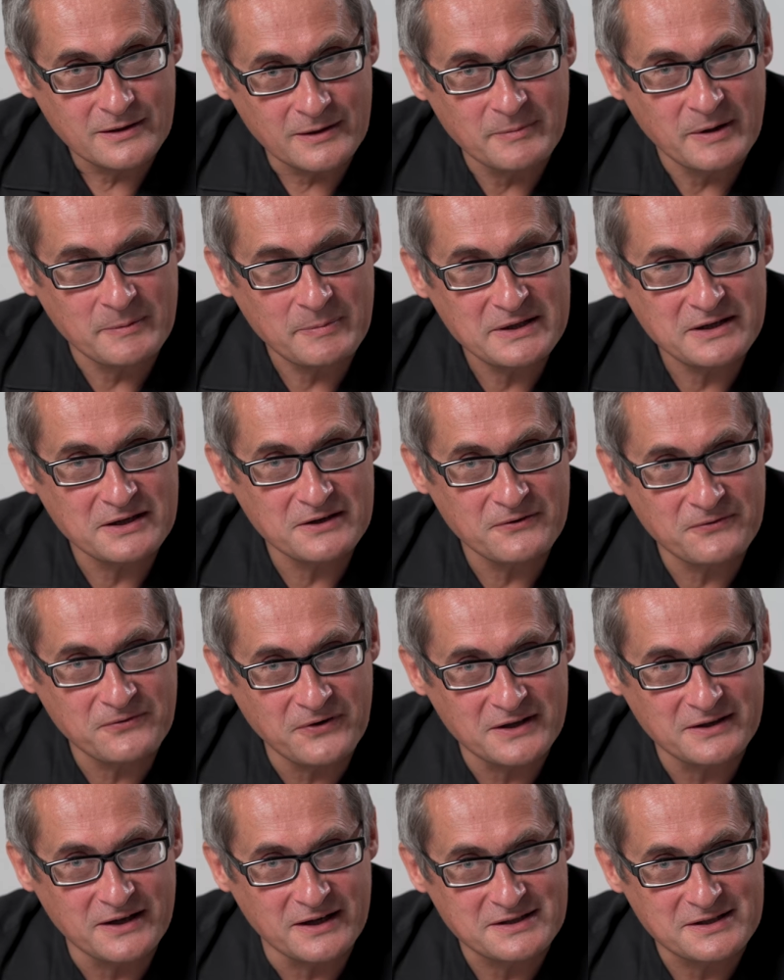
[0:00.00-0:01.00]
Гомеопат – это
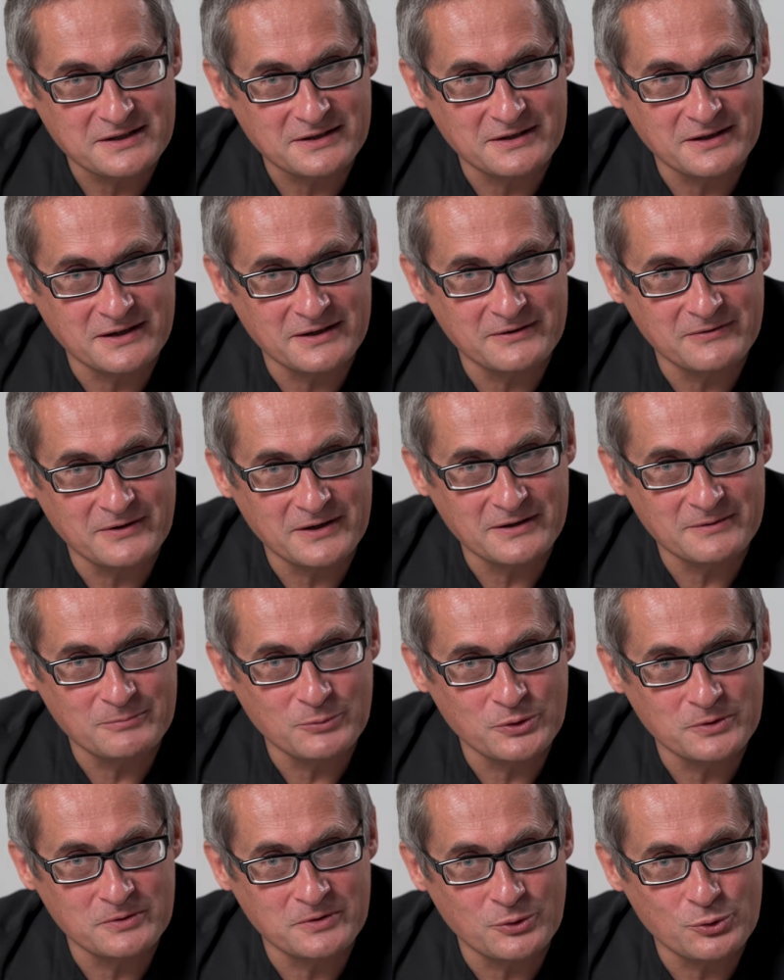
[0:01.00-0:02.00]
фанатик. Как говорил
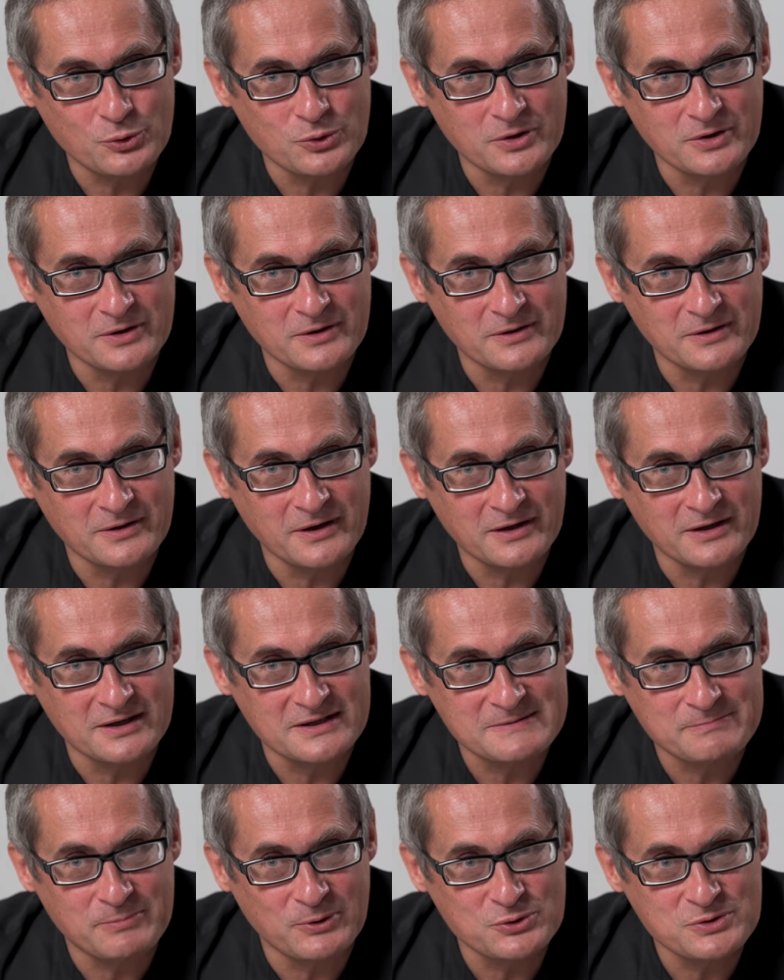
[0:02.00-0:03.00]
мой друг, я,
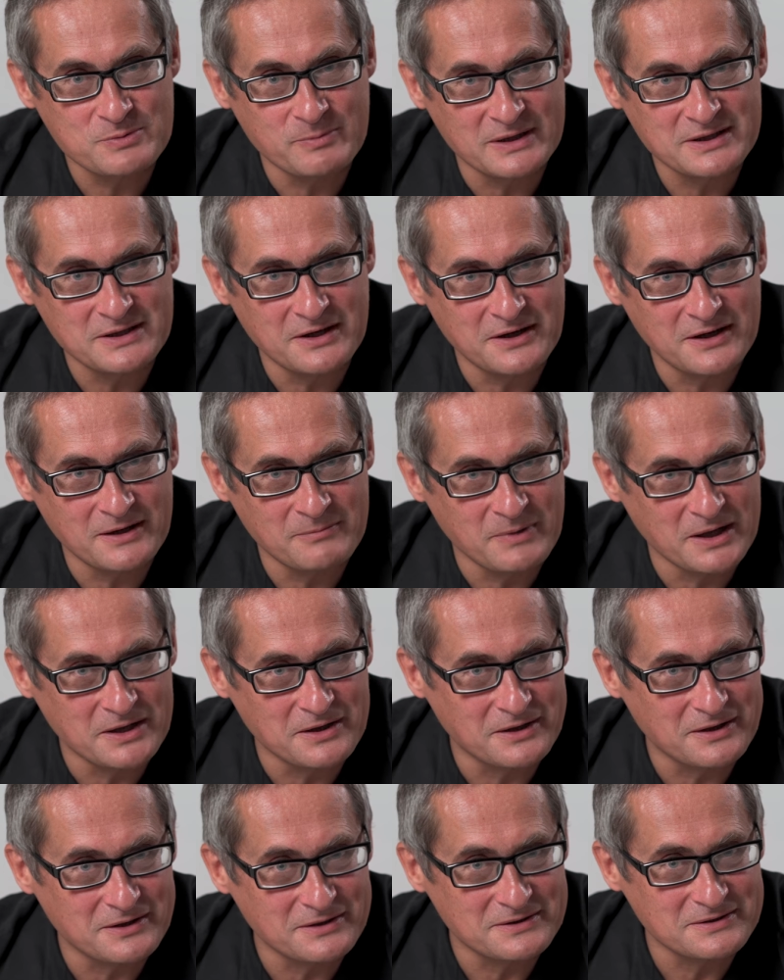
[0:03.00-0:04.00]
говорит, сплю с материя
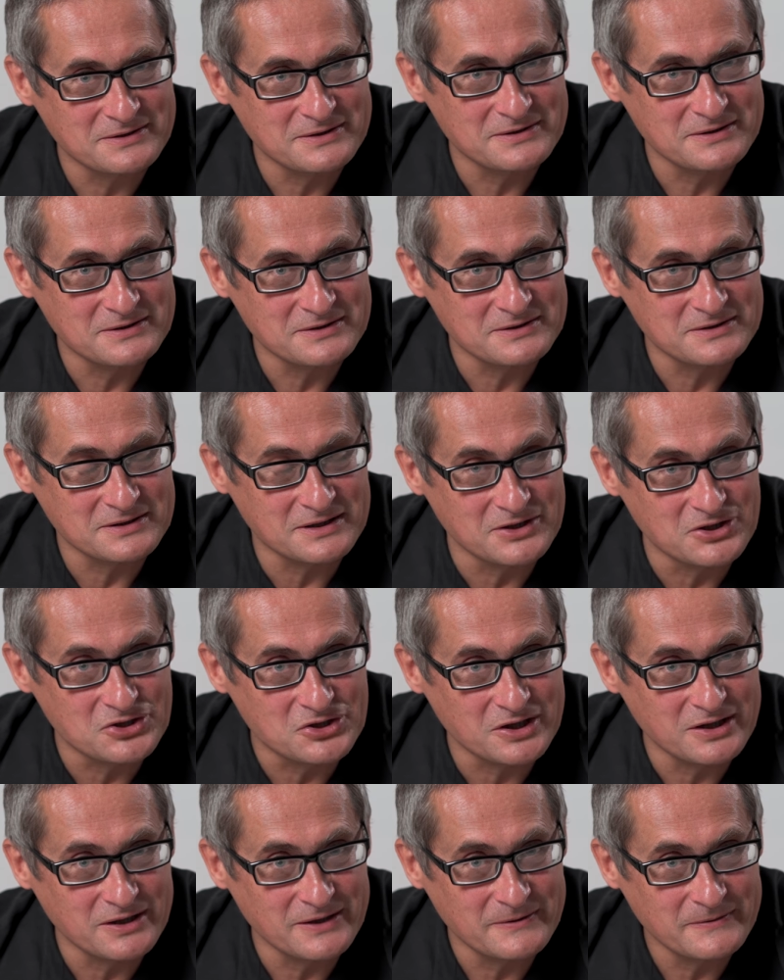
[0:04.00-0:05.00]
медика, с
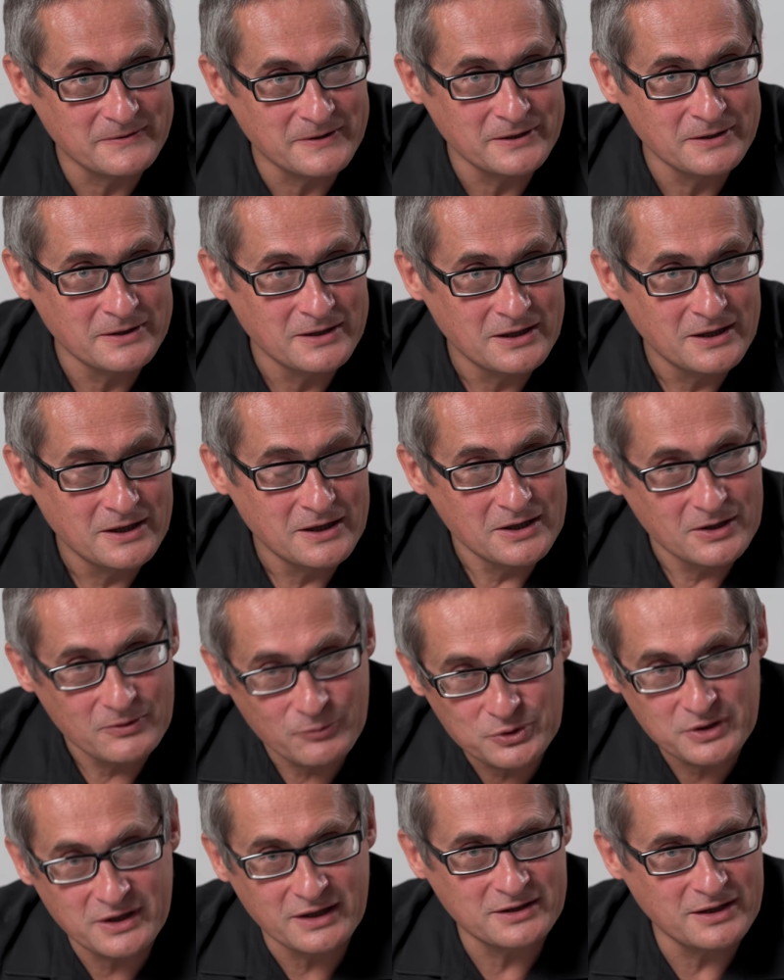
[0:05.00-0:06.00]
книжкой, да,
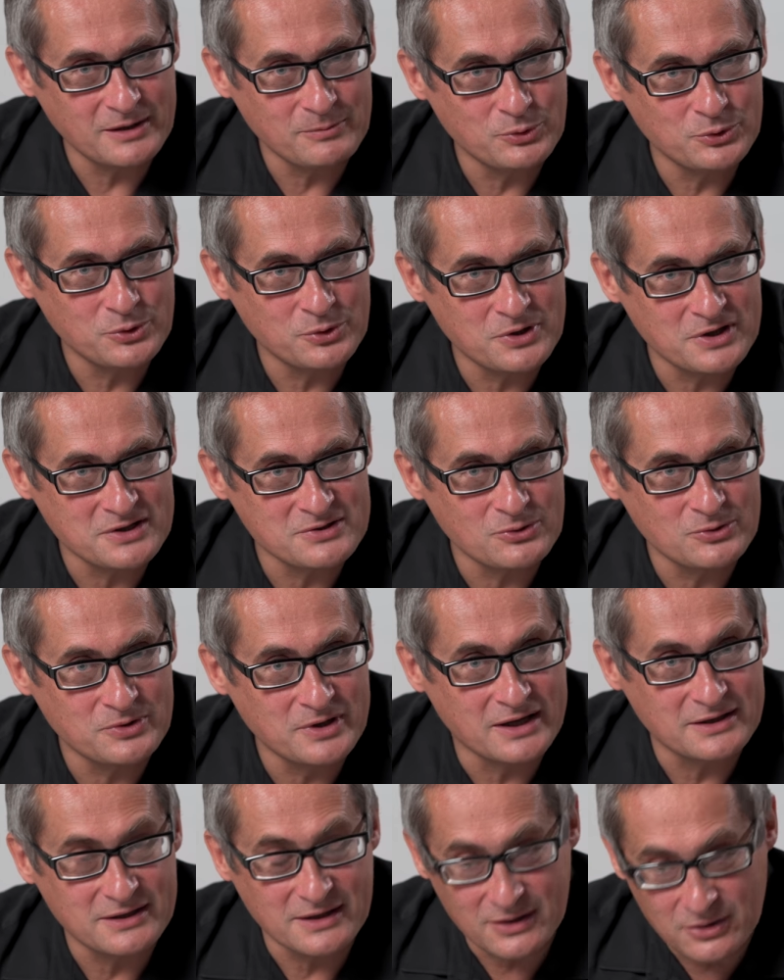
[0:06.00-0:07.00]
вот тогда будут
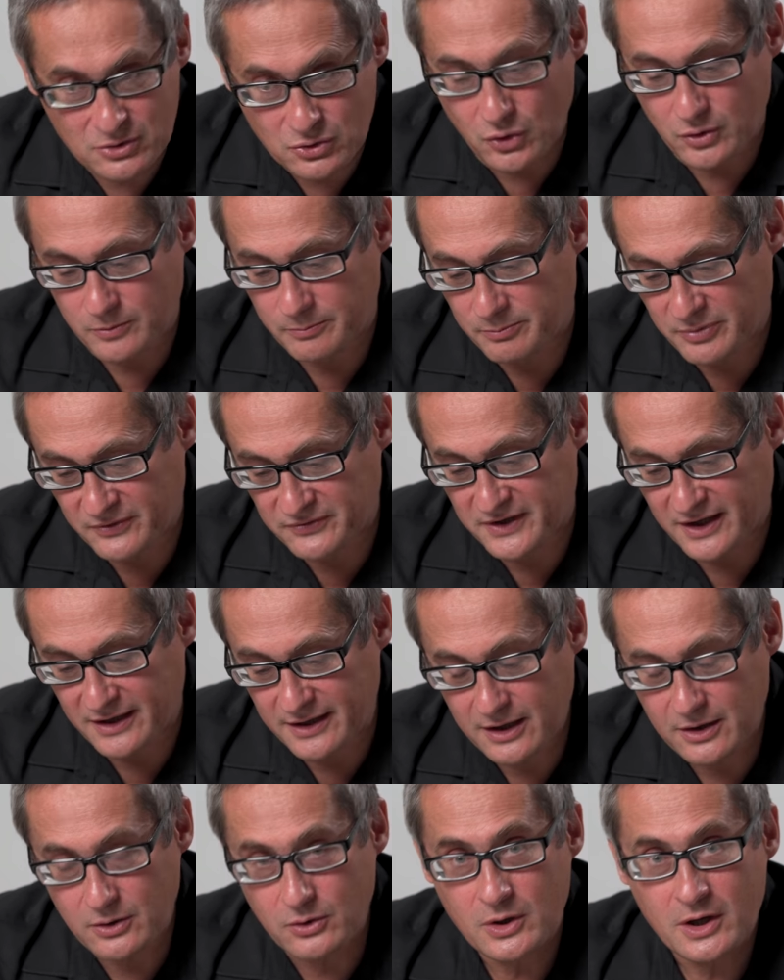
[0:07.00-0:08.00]
результаты. Но,
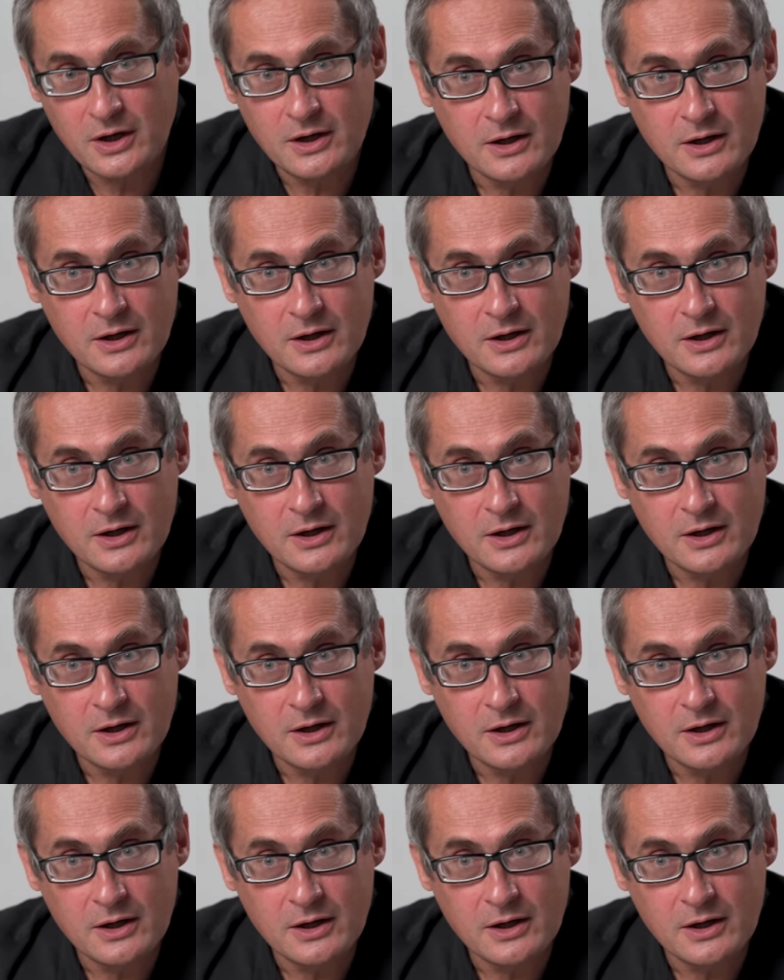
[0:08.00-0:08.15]
повторяю,